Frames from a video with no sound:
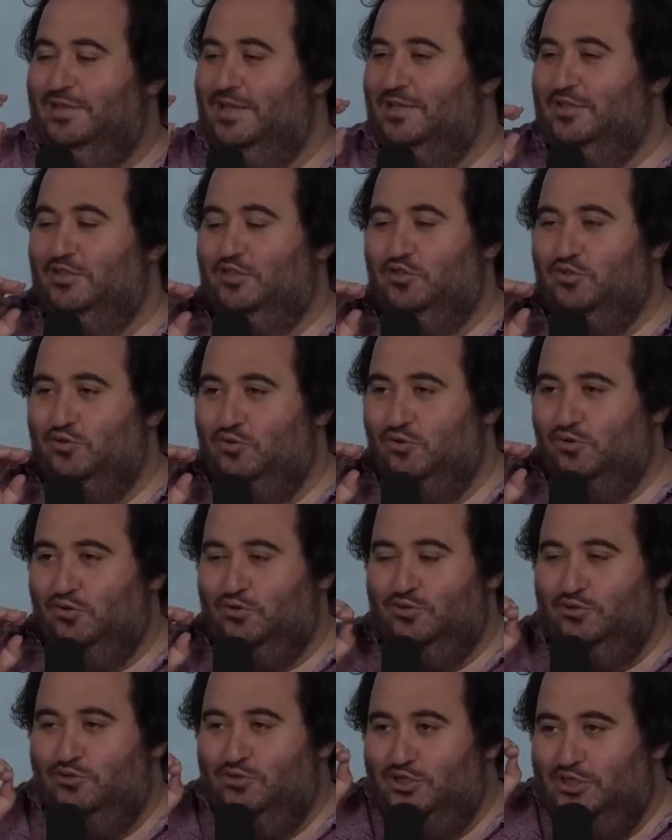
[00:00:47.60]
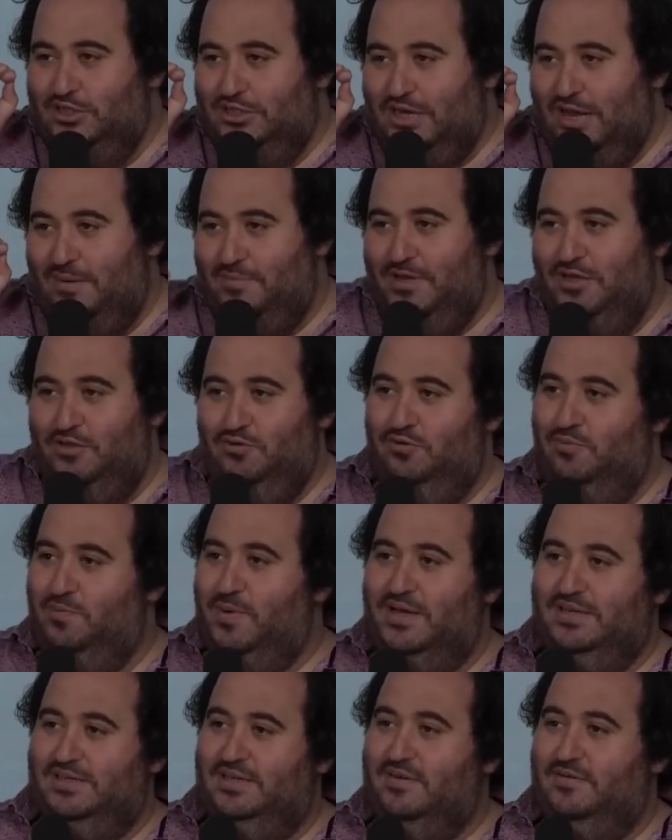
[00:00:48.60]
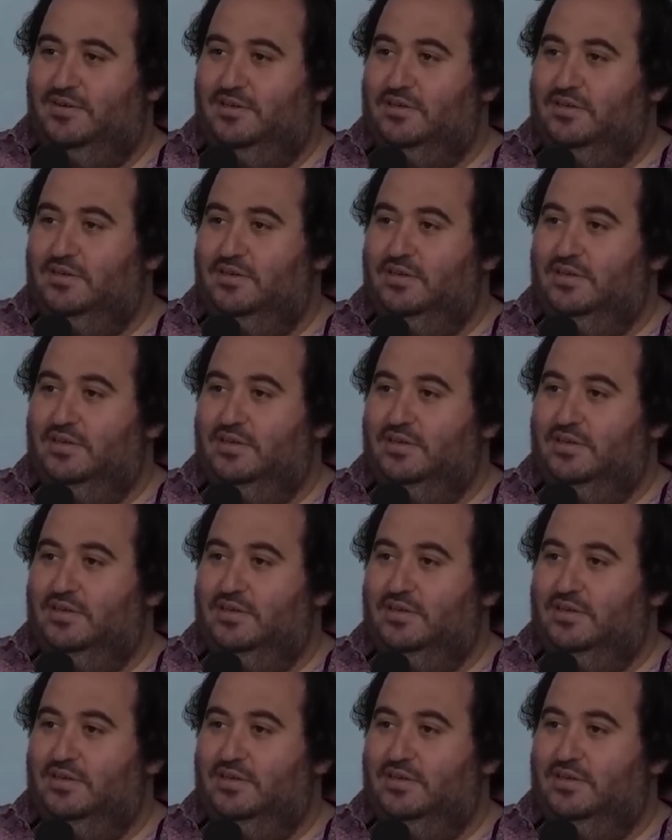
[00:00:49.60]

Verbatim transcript: tu es sûr que jamais nulle part ça va.